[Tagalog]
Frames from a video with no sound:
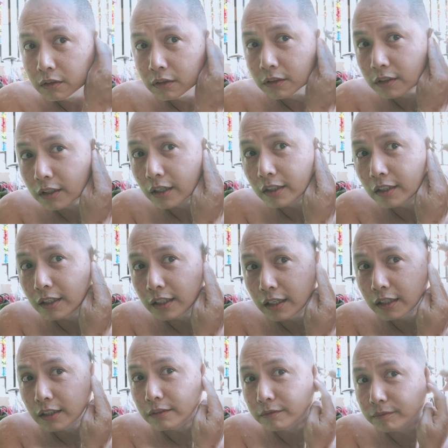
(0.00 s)
Ganyan
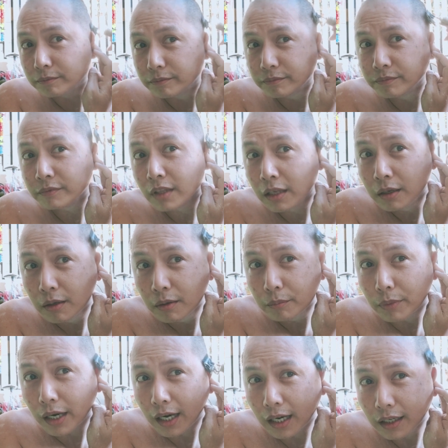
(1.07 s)
lang.
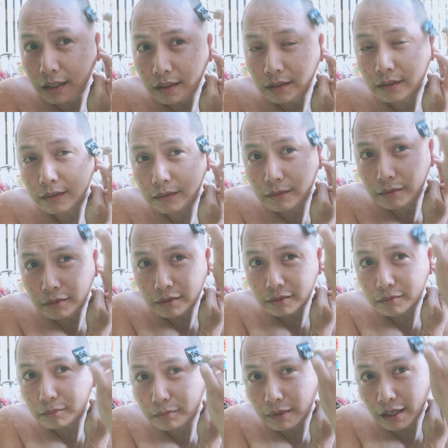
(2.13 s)
Pag
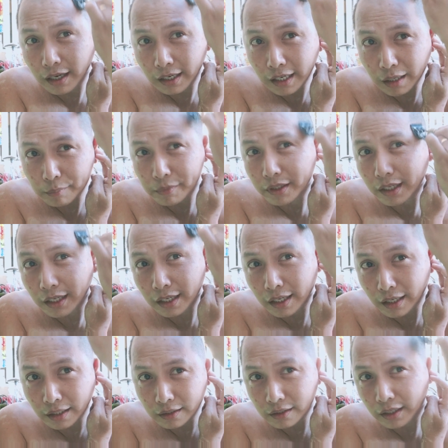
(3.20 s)
magagamit ka
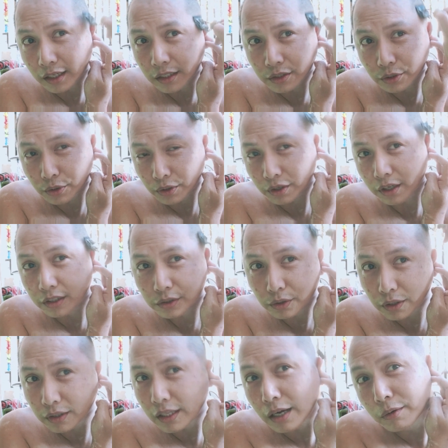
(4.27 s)
ng razor,
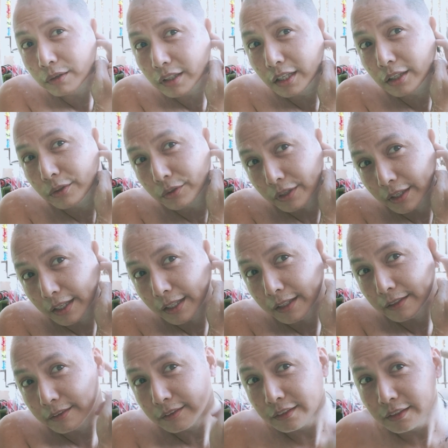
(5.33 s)
razor ang tawag dito eh.
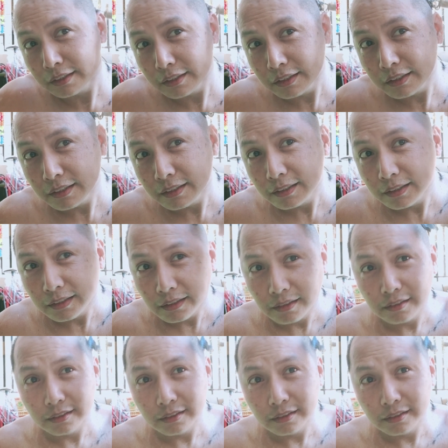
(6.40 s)
Huwag kayo iiyak.